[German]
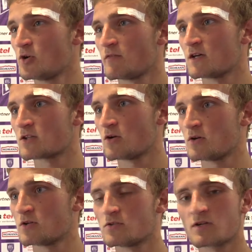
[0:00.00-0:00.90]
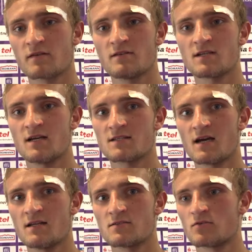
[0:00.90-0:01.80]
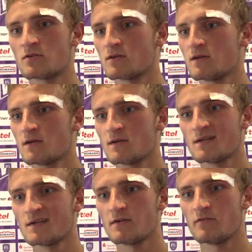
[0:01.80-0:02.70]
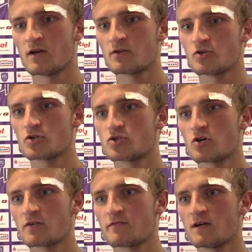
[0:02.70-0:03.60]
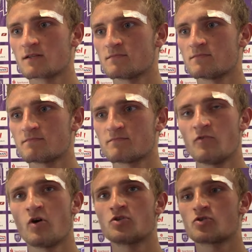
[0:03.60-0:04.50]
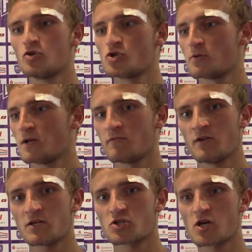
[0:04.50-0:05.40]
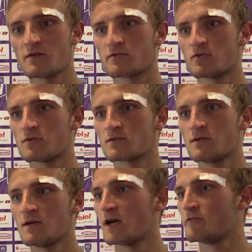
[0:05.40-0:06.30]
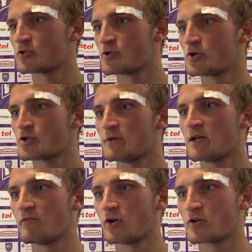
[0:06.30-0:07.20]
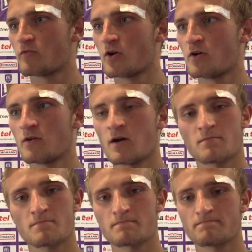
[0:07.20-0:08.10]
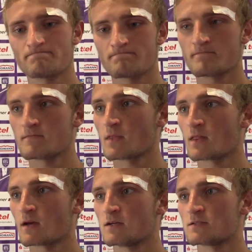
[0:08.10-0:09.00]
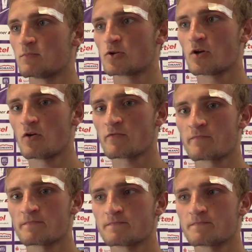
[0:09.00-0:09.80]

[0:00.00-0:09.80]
Minute was, glaube ich, oder so, kriegen wir das 1-1 und wir waren natürlich geschockt. Wir dachten, wir wollten zu Null spielen, haben wir nicht geschafft und hätten wir zu Null gespielt, hätten wir heute gewonnen. Ja. Das ist blöd gelaufen.